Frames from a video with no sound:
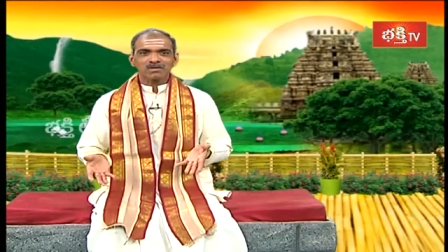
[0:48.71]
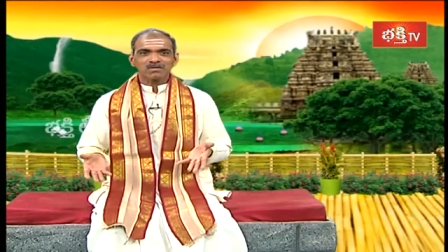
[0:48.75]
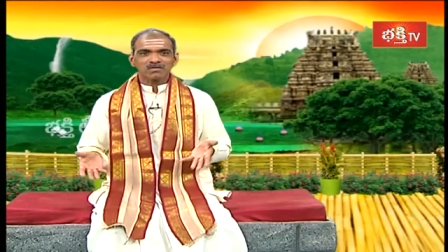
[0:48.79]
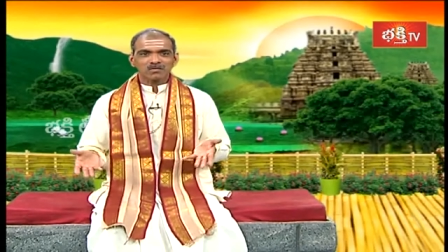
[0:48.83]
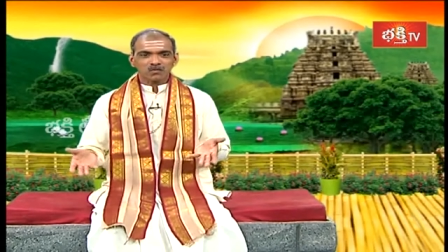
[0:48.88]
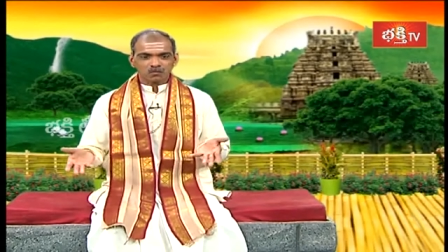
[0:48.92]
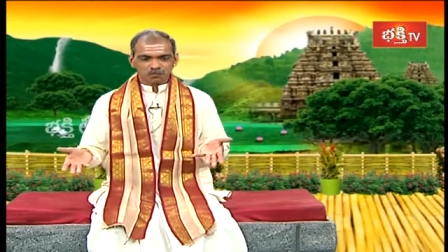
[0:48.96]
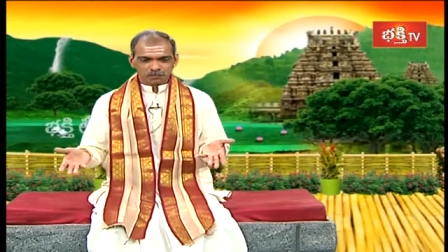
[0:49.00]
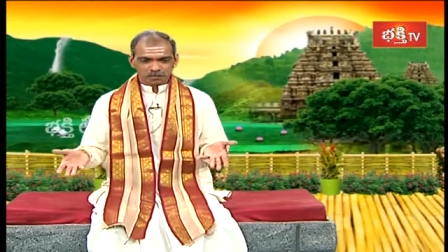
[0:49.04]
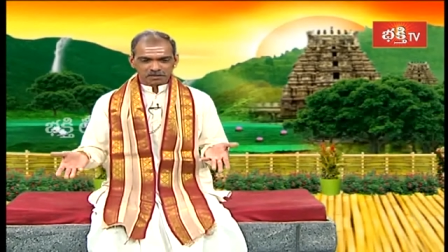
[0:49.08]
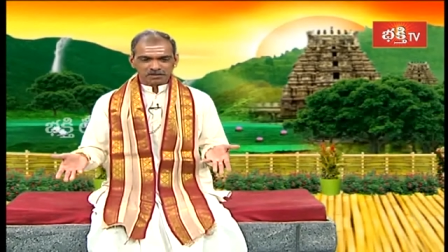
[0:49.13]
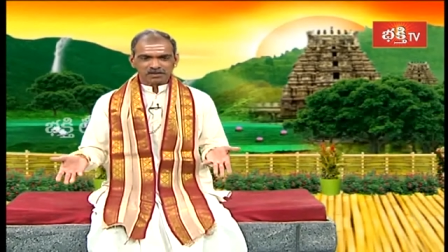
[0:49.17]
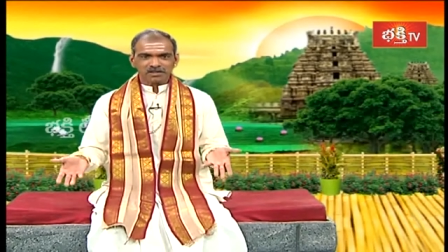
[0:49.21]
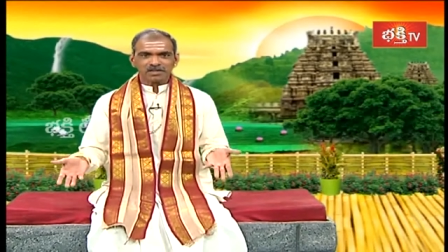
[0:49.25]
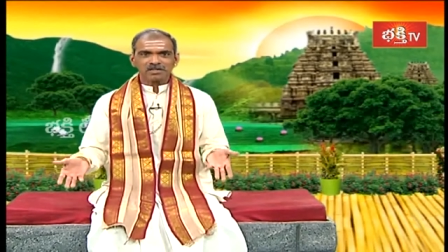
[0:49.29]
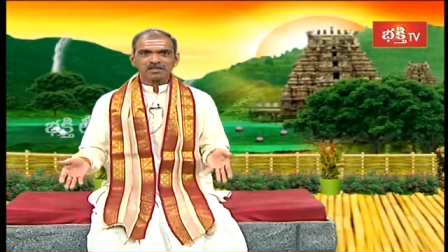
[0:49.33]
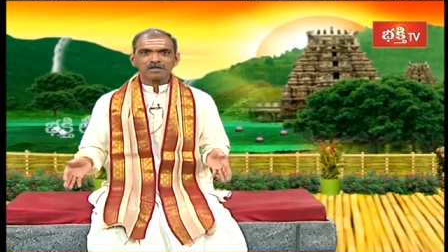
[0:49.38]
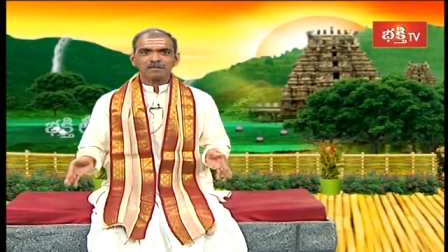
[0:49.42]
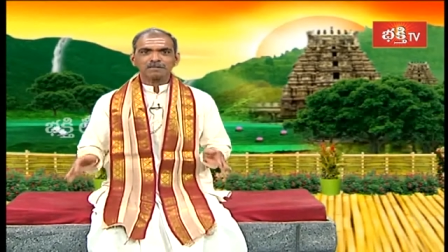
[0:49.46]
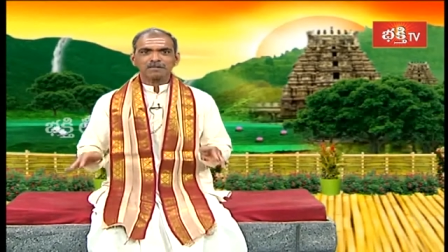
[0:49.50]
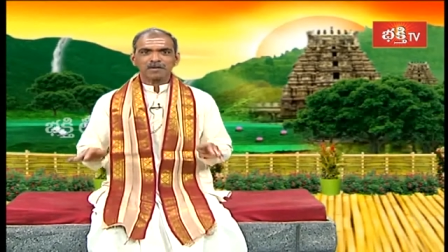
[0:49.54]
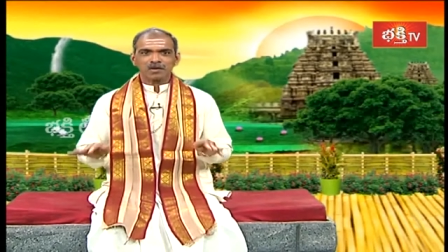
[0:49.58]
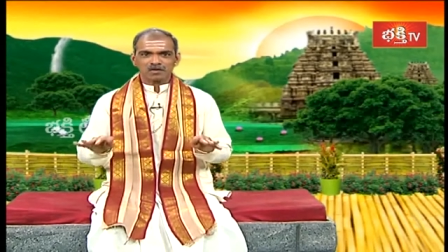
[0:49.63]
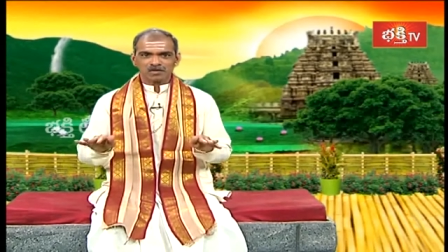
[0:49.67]
సుస్పష్టంగా
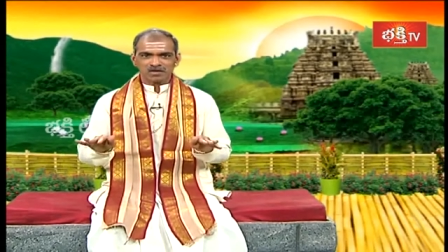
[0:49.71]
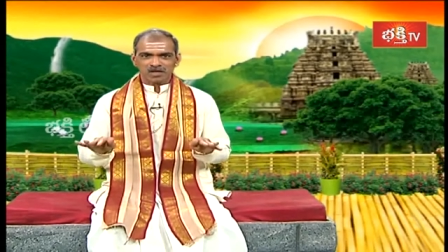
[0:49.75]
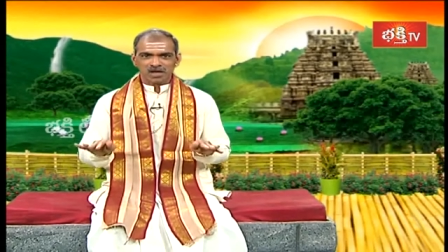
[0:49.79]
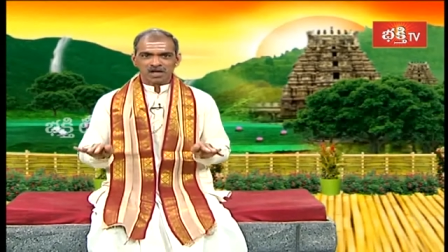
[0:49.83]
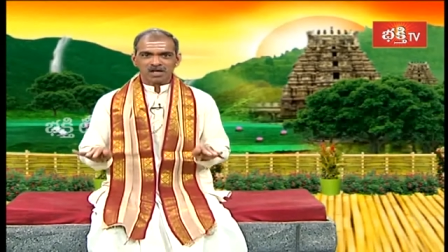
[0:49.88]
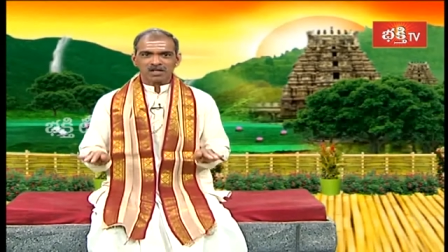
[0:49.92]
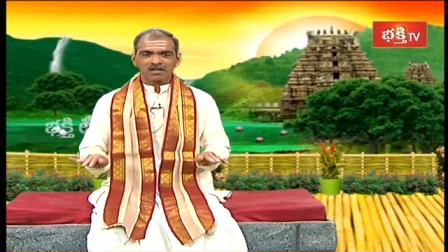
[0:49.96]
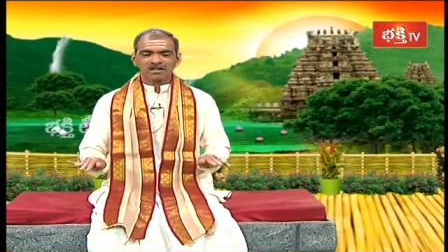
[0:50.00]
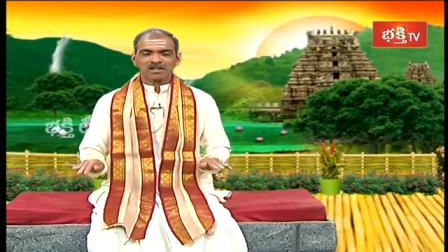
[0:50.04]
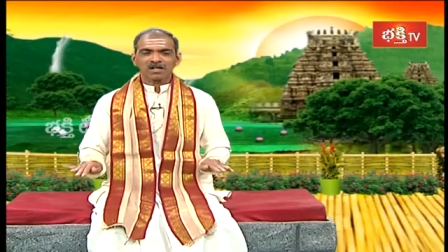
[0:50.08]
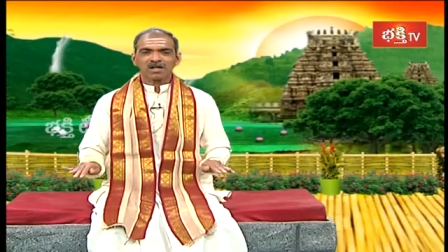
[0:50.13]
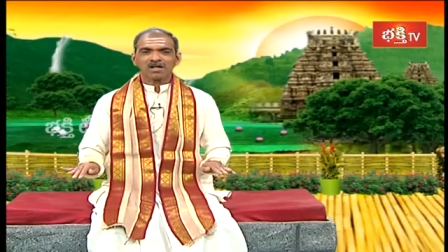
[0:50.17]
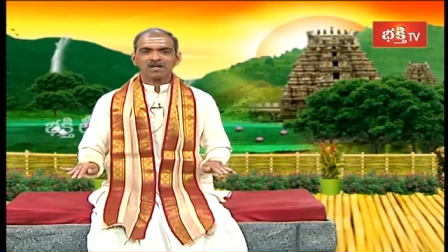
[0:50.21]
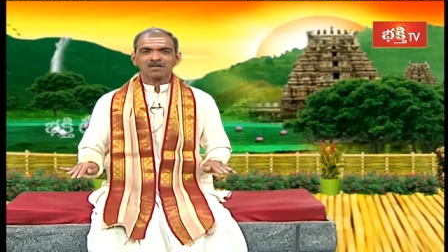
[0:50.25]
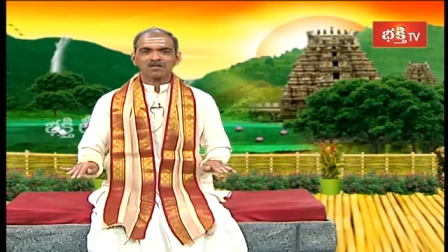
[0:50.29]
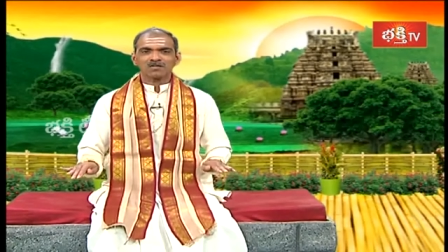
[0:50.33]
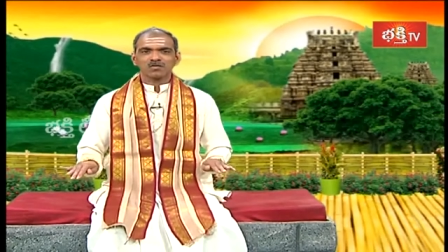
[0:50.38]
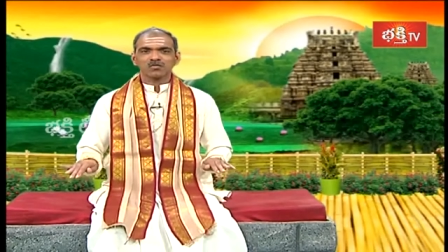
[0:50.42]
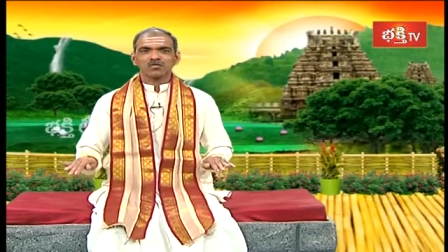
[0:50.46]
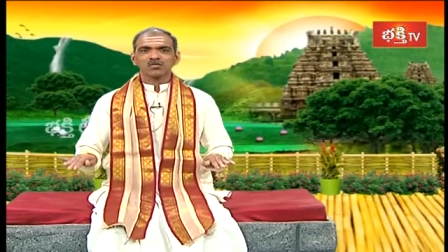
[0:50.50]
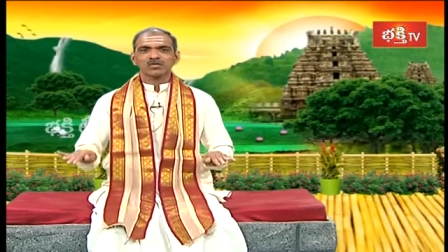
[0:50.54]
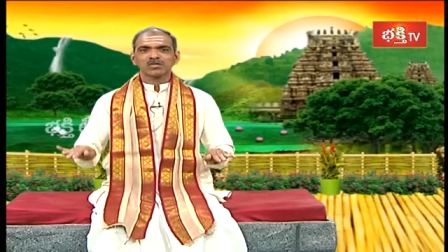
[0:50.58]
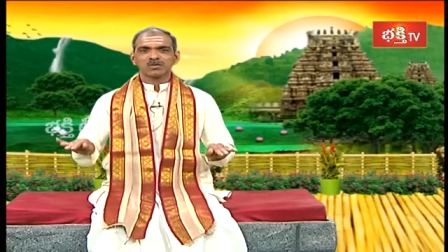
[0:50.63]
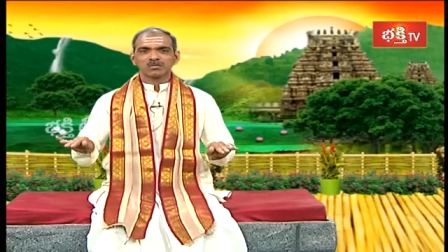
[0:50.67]
చెప్పారు జాతా
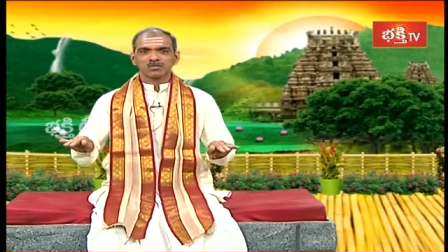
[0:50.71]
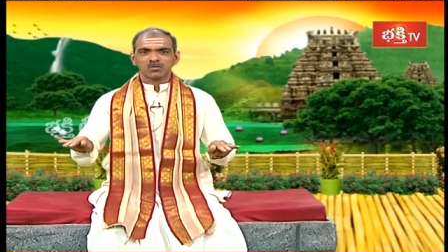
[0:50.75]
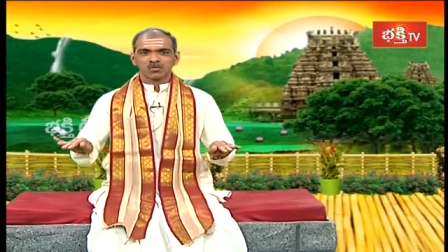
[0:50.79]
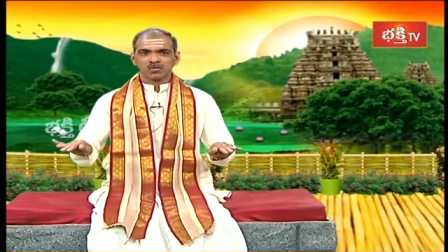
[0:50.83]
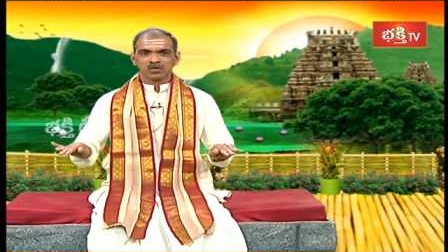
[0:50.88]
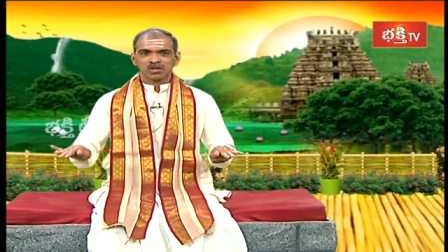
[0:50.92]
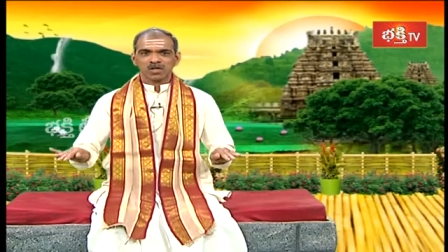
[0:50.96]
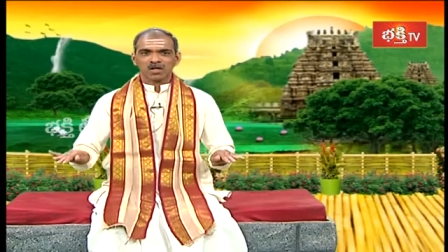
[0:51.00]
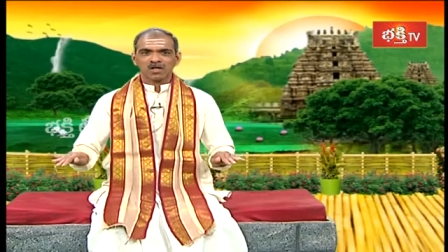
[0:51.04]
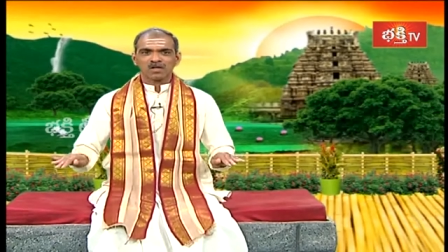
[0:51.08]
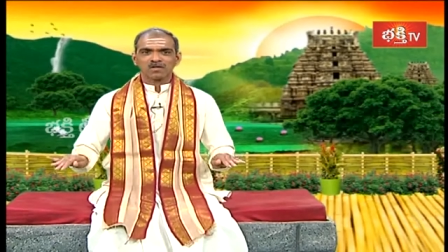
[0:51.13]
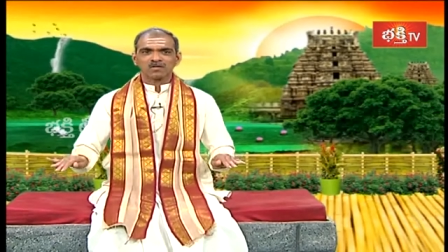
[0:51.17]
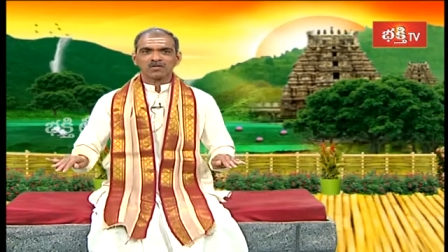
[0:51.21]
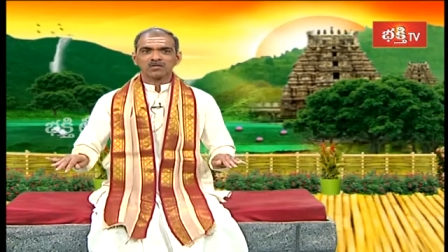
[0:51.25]
శౌచ మృతా